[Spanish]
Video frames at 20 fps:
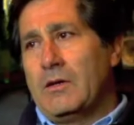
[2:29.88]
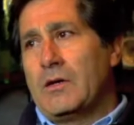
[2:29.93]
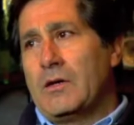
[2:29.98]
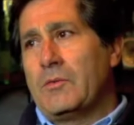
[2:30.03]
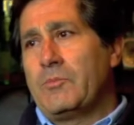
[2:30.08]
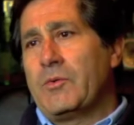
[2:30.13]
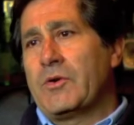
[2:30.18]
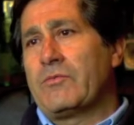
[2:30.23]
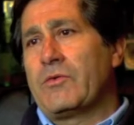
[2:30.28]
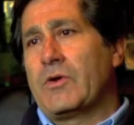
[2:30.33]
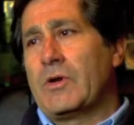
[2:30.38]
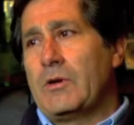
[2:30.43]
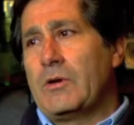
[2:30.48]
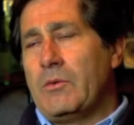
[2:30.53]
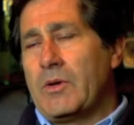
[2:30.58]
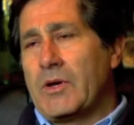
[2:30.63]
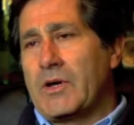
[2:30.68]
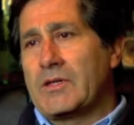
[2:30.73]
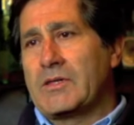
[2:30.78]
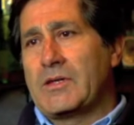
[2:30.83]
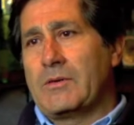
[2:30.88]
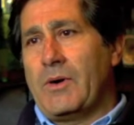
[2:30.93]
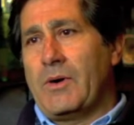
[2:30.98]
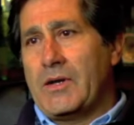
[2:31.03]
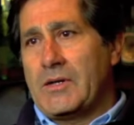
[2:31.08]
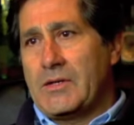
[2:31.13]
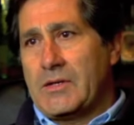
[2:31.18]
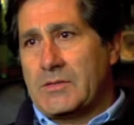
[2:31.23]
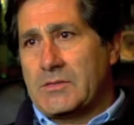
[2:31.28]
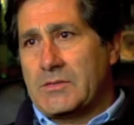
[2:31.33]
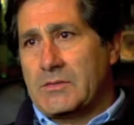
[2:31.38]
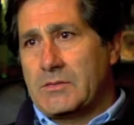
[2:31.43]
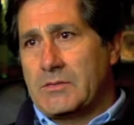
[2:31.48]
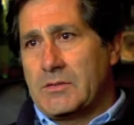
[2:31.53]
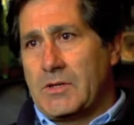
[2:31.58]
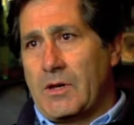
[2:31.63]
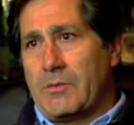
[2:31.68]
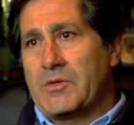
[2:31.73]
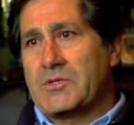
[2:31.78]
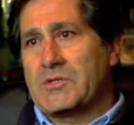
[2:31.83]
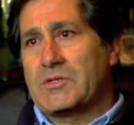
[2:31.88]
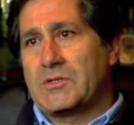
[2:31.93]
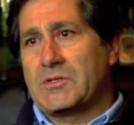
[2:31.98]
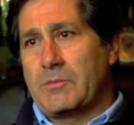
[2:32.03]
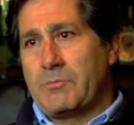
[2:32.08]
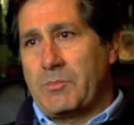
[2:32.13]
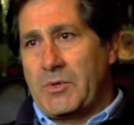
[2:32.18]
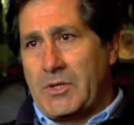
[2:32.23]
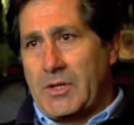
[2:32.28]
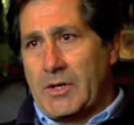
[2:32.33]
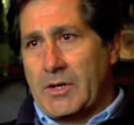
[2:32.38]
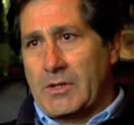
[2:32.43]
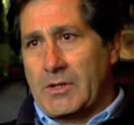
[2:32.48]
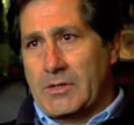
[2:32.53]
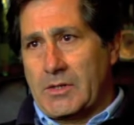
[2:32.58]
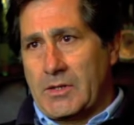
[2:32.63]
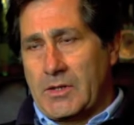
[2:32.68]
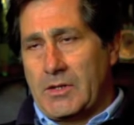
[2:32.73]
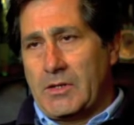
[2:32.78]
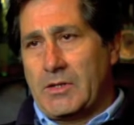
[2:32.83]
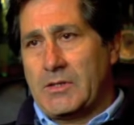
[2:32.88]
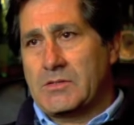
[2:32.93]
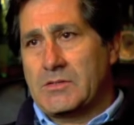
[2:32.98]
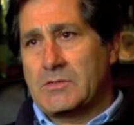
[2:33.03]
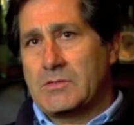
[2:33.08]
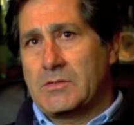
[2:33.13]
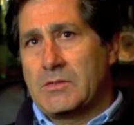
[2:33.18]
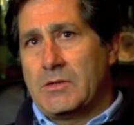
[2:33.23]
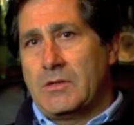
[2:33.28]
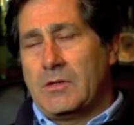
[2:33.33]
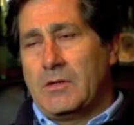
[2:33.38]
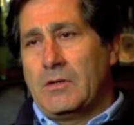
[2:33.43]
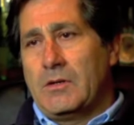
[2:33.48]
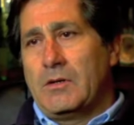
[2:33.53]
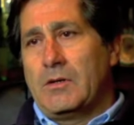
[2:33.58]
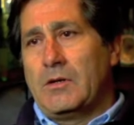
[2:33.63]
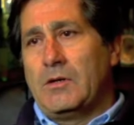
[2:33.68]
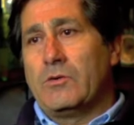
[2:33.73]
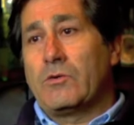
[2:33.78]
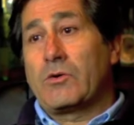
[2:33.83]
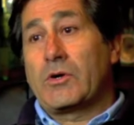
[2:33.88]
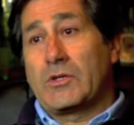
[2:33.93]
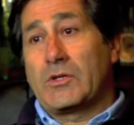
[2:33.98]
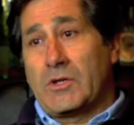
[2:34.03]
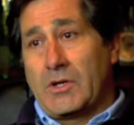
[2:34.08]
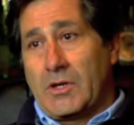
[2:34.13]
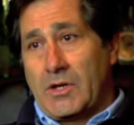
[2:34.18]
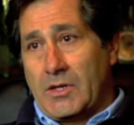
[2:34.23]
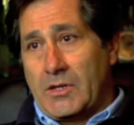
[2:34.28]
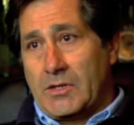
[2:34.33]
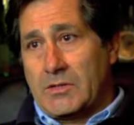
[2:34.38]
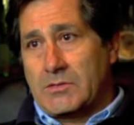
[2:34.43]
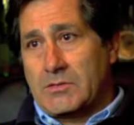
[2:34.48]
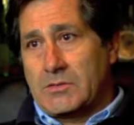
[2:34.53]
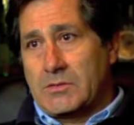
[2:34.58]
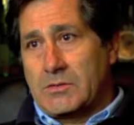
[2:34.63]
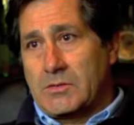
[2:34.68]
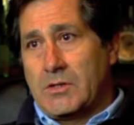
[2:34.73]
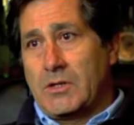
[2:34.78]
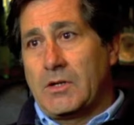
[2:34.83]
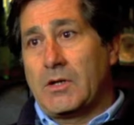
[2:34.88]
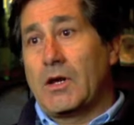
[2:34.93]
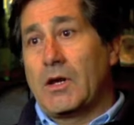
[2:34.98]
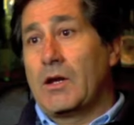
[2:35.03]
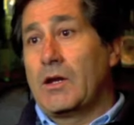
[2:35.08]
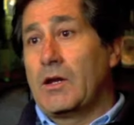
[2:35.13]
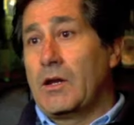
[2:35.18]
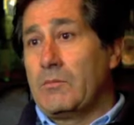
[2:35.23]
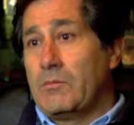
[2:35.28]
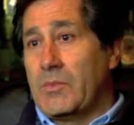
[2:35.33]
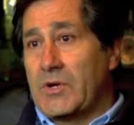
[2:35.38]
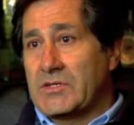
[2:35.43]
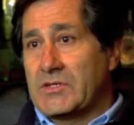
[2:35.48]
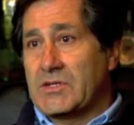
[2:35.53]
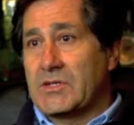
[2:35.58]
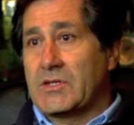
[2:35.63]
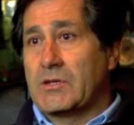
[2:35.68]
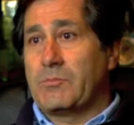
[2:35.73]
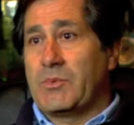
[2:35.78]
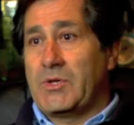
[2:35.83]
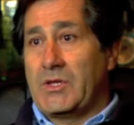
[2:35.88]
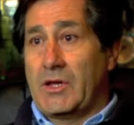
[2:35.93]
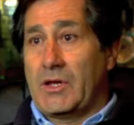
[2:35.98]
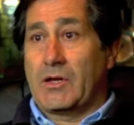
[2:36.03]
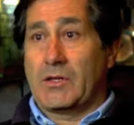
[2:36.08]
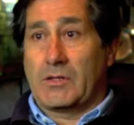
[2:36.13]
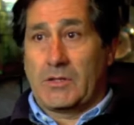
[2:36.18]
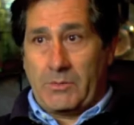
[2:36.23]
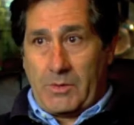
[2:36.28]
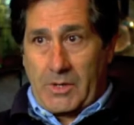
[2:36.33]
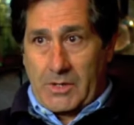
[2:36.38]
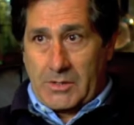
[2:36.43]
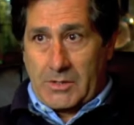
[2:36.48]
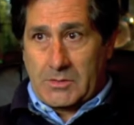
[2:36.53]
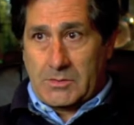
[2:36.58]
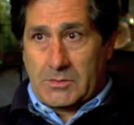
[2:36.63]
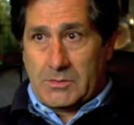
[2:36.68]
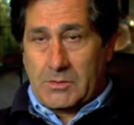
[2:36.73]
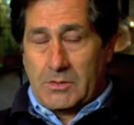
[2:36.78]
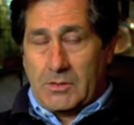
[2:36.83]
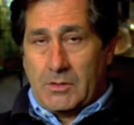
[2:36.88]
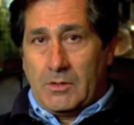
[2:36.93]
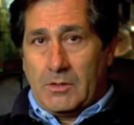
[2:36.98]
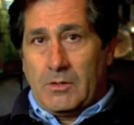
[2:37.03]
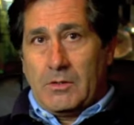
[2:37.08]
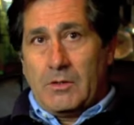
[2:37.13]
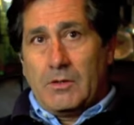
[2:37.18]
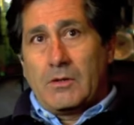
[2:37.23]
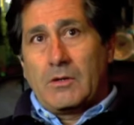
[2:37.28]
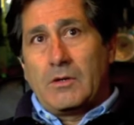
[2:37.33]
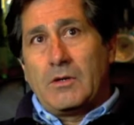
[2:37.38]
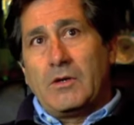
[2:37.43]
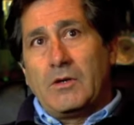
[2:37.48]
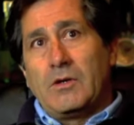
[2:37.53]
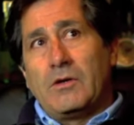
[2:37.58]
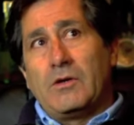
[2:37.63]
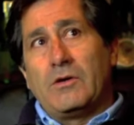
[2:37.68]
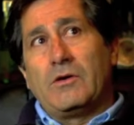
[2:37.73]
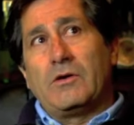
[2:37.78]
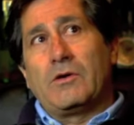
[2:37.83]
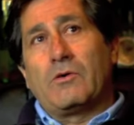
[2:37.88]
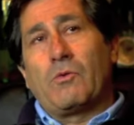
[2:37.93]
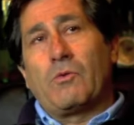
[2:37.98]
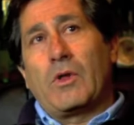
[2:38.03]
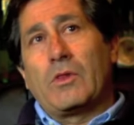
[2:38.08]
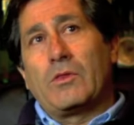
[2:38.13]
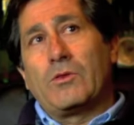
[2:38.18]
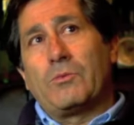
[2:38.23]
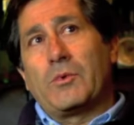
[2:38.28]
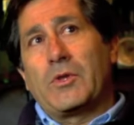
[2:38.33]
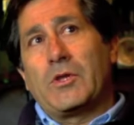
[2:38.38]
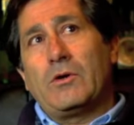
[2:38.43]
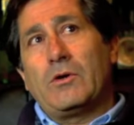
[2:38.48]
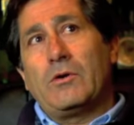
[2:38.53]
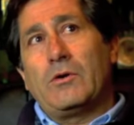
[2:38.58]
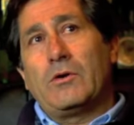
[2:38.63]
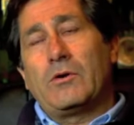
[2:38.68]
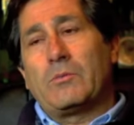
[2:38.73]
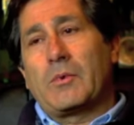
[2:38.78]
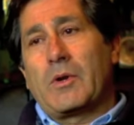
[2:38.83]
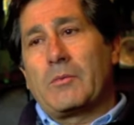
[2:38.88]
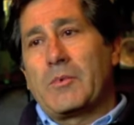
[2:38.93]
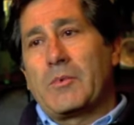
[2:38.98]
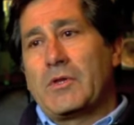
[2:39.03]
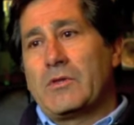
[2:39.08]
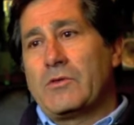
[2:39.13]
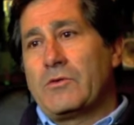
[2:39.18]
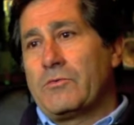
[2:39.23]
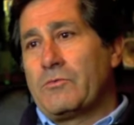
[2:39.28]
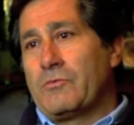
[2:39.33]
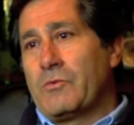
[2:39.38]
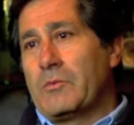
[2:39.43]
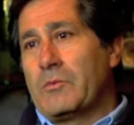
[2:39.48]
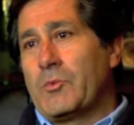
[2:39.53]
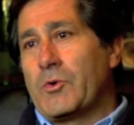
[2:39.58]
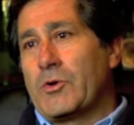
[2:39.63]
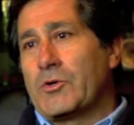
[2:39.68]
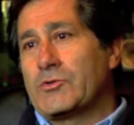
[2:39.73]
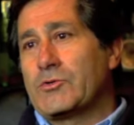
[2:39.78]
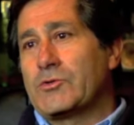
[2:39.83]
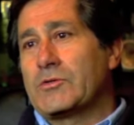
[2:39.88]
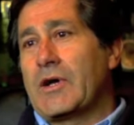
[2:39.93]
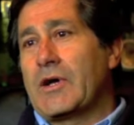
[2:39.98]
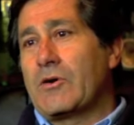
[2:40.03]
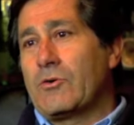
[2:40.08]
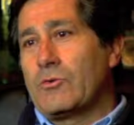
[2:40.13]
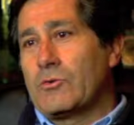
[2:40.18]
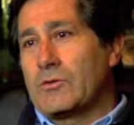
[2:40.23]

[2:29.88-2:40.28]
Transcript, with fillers: Es preferible que te vayas y a veces te pidan que te quedes y no que te quedes y que a la inversa te pidan que te vayas. Y cuando me dieron el nombramiento fue por eso tan